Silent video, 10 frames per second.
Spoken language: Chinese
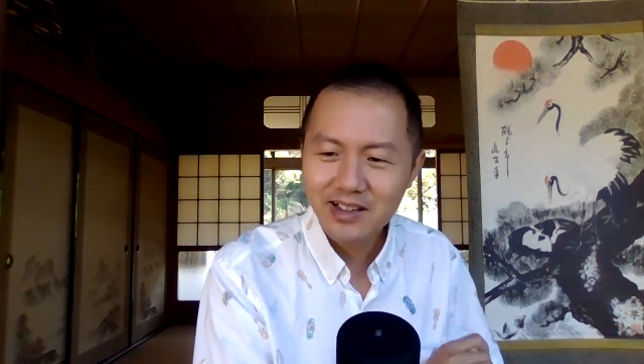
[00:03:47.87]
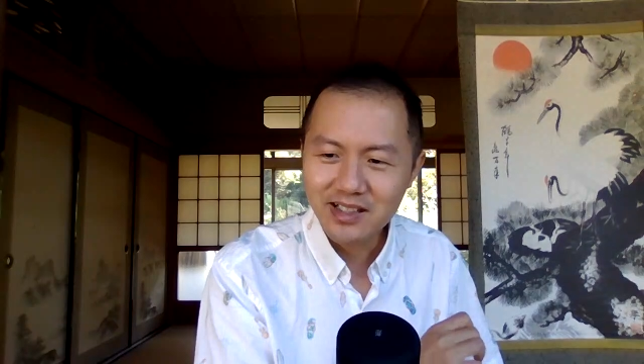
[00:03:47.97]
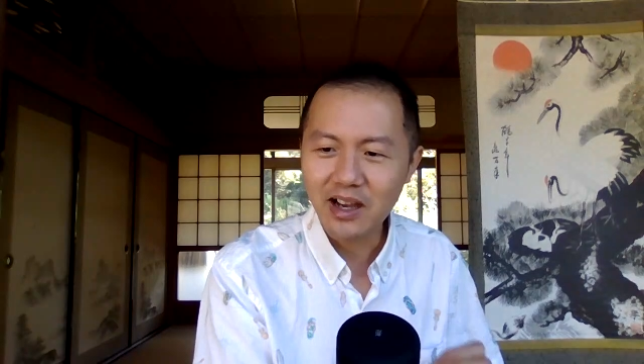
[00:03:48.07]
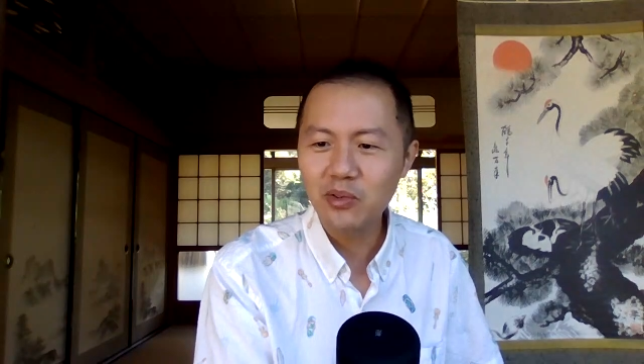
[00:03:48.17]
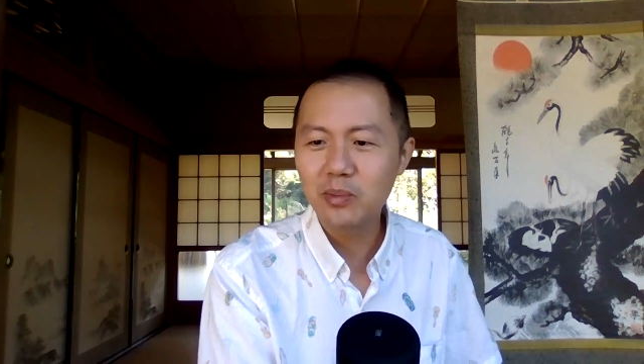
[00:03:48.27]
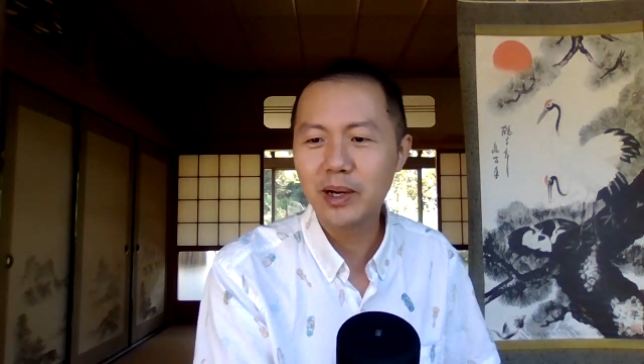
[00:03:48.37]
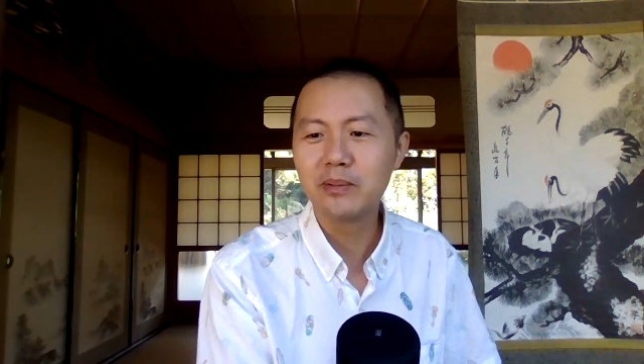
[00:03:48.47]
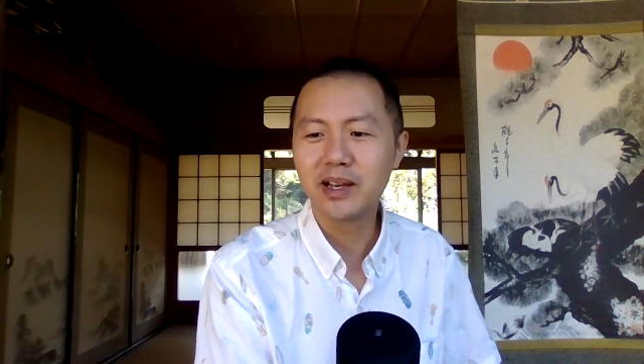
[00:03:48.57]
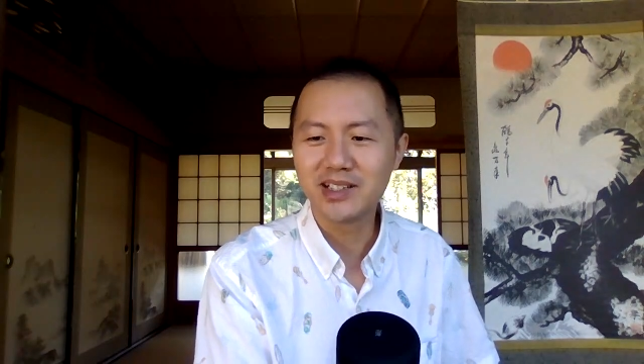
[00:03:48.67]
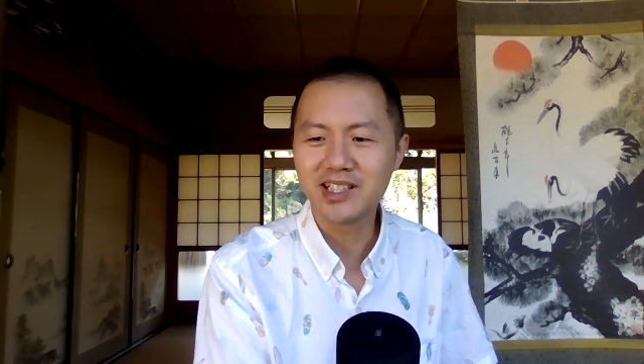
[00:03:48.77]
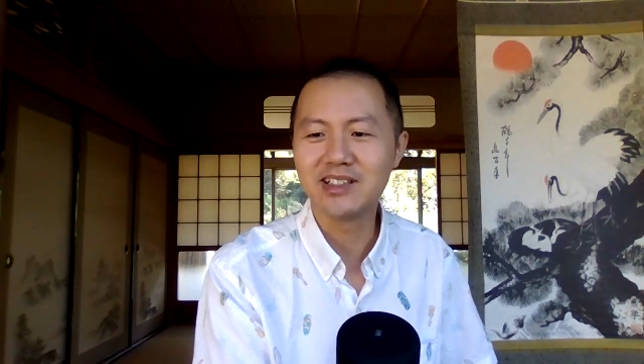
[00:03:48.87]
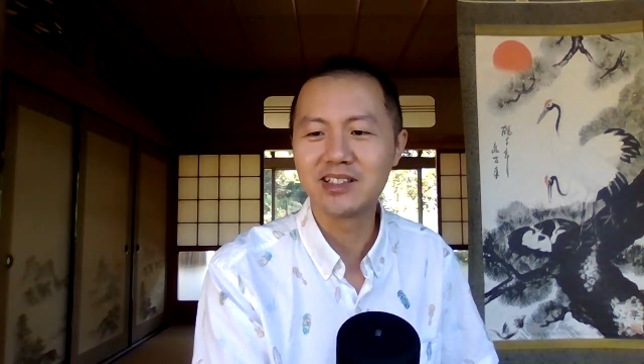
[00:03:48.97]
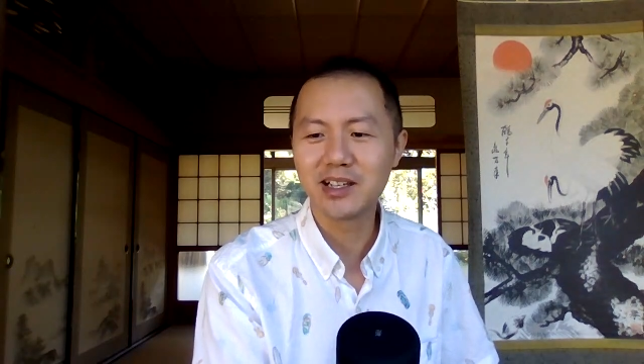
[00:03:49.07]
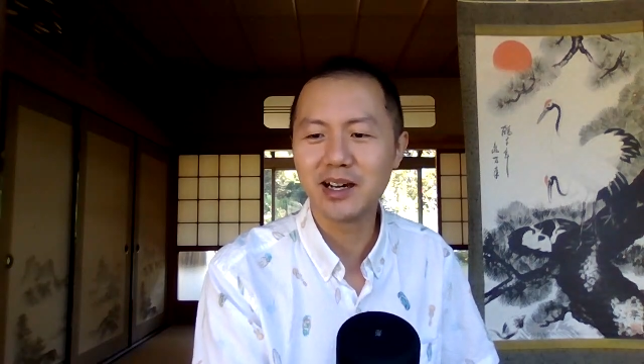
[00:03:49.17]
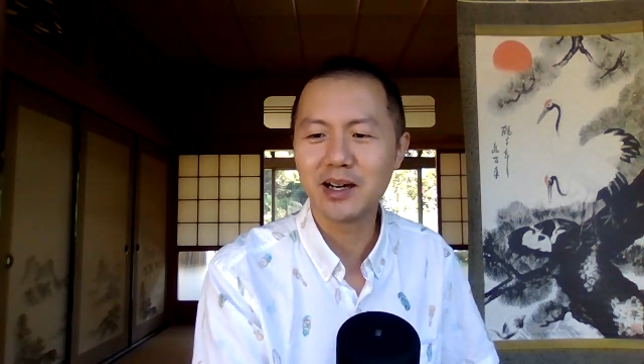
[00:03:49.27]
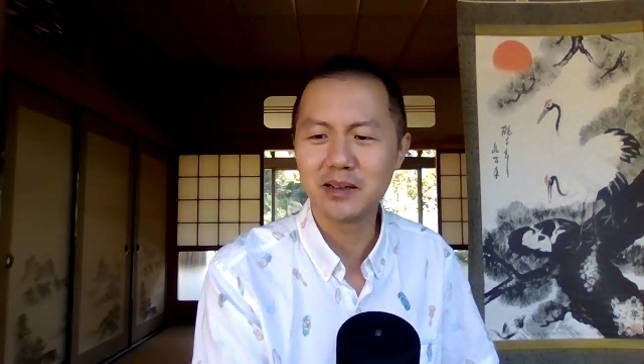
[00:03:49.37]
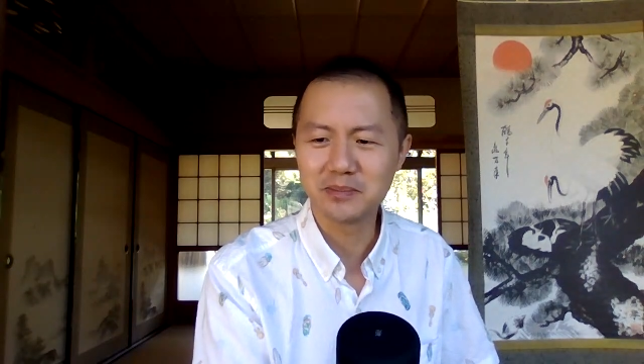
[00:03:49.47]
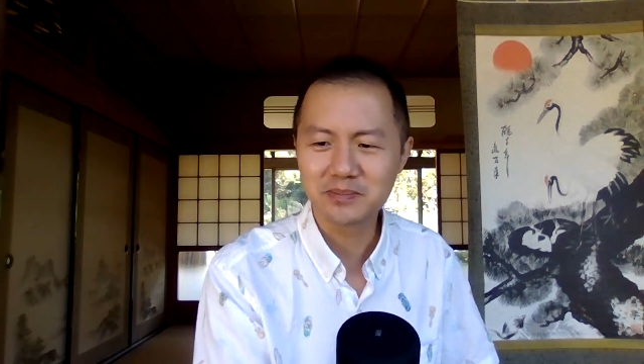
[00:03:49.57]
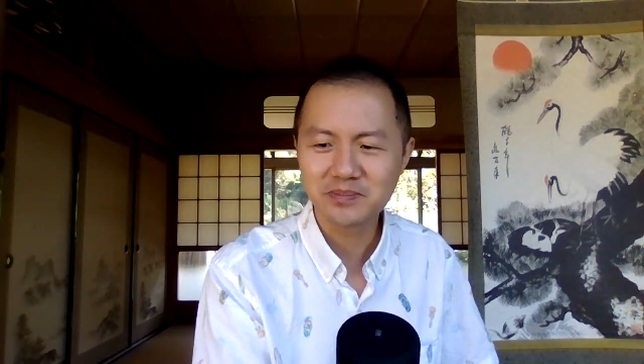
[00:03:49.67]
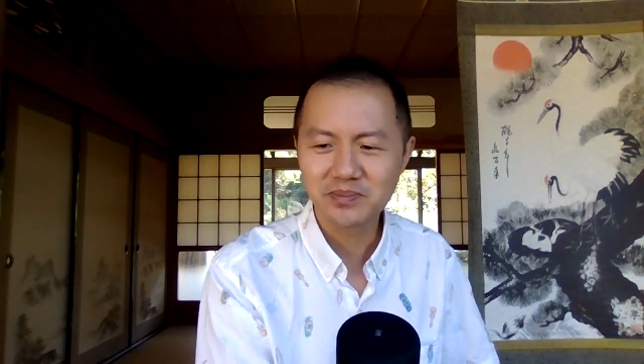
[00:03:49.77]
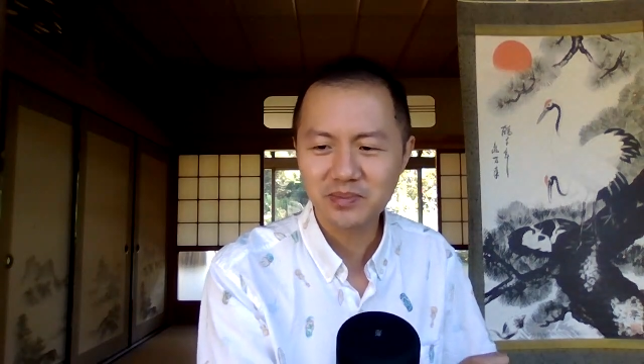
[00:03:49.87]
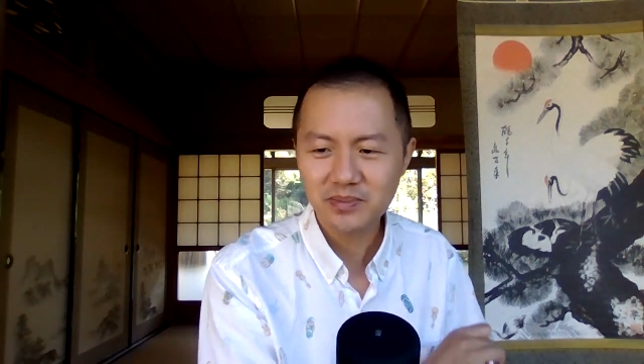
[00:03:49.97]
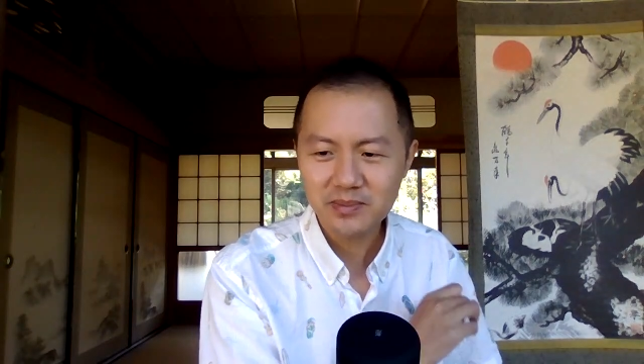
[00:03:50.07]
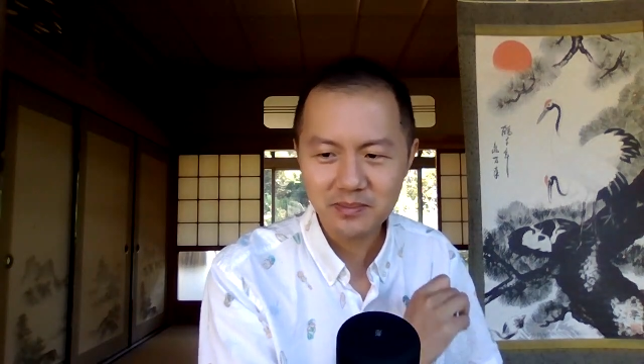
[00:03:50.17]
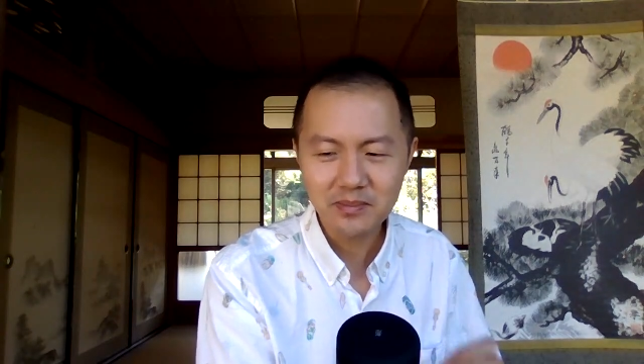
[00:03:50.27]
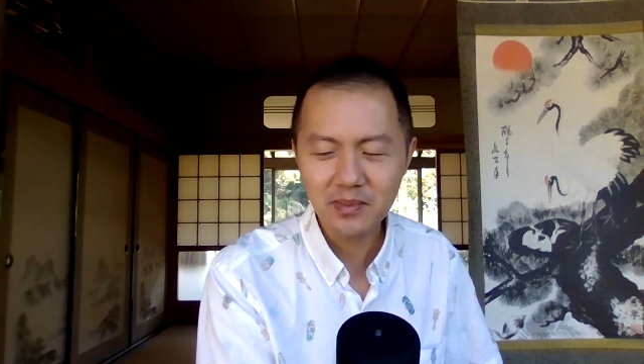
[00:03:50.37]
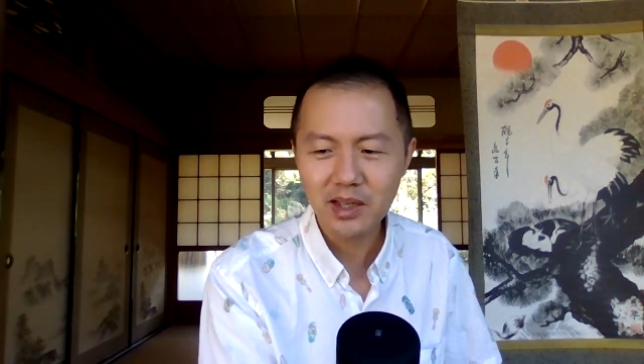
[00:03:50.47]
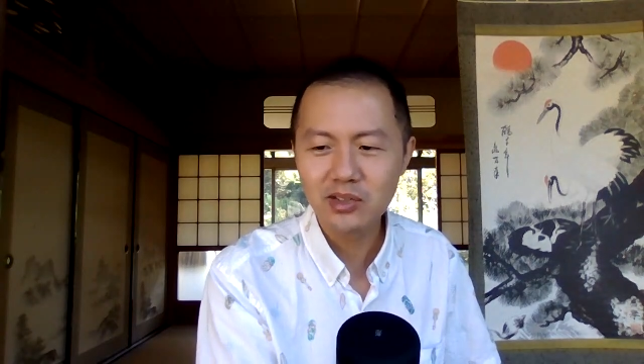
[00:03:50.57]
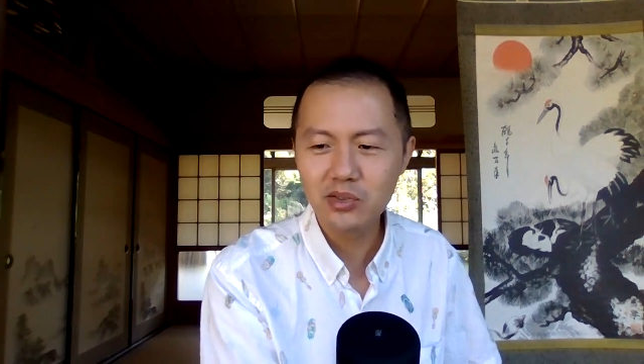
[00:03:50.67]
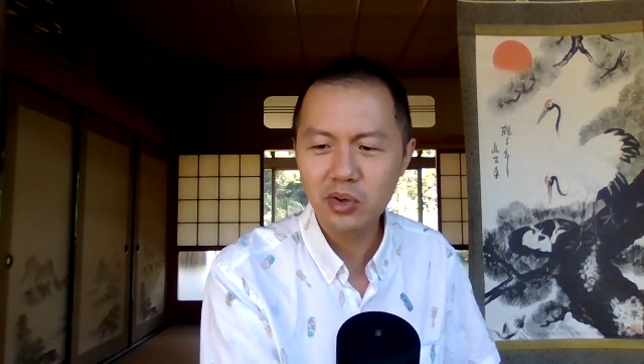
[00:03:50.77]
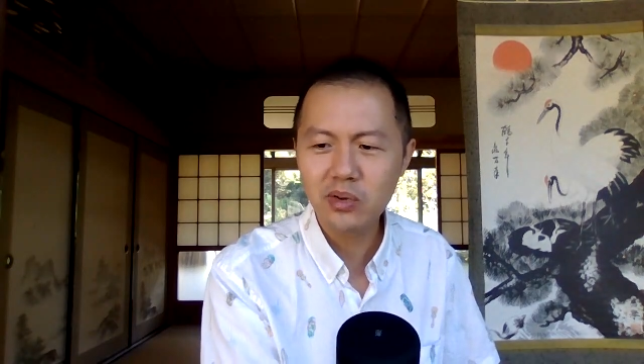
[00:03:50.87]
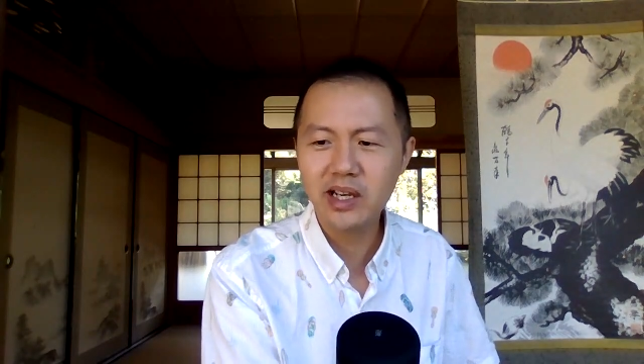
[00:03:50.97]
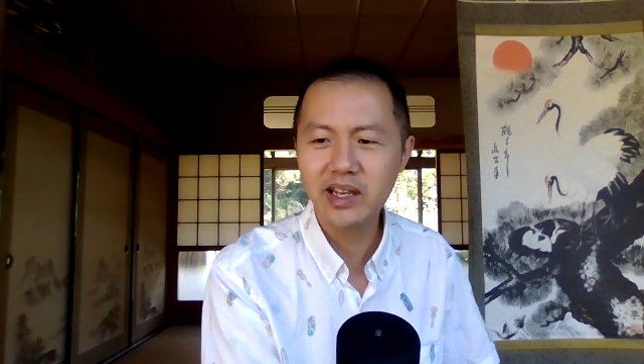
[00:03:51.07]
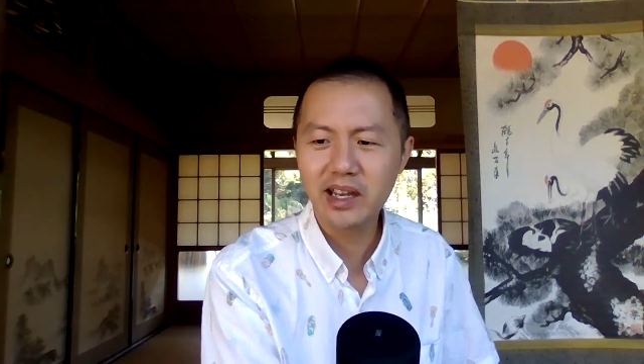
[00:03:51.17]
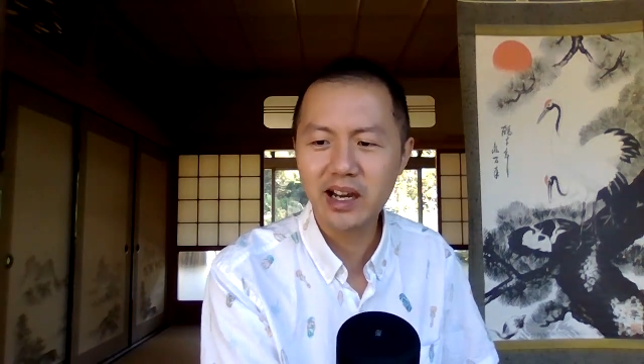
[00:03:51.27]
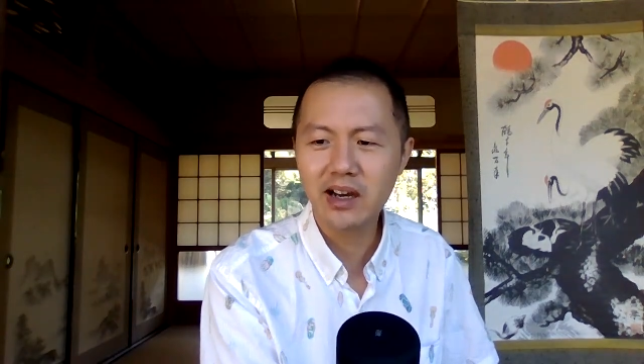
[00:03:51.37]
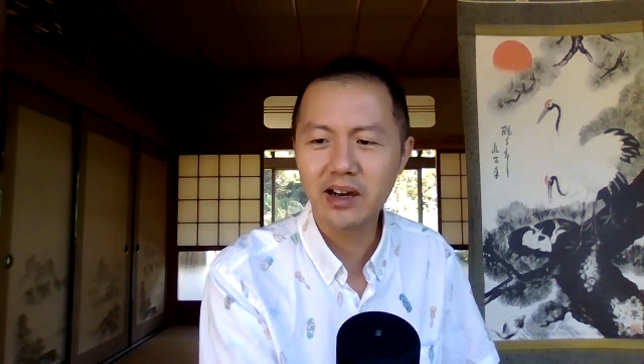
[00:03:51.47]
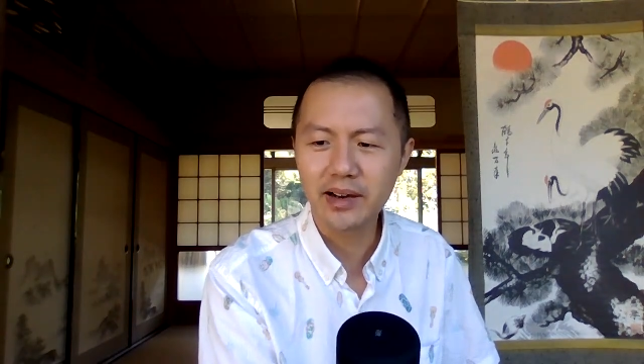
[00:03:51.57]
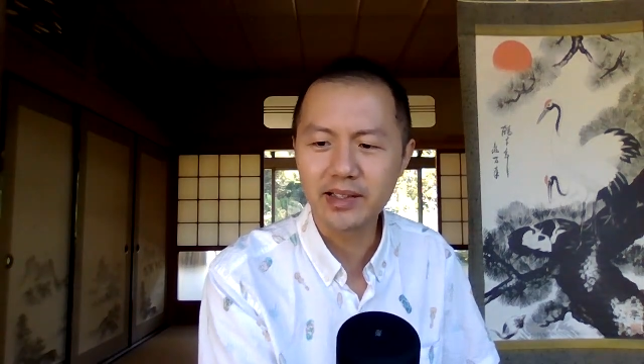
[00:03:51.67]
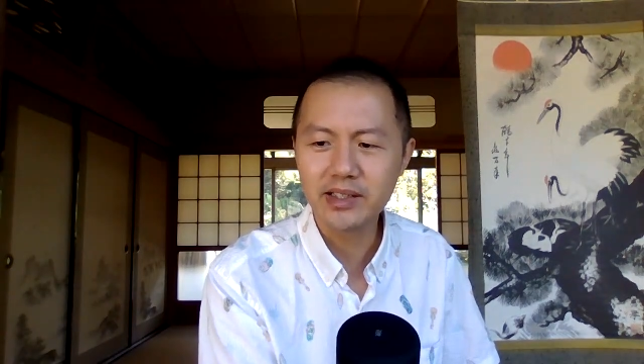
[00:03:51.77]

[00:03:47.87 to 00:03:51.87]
财务报表显示啊，周黑鸭啊，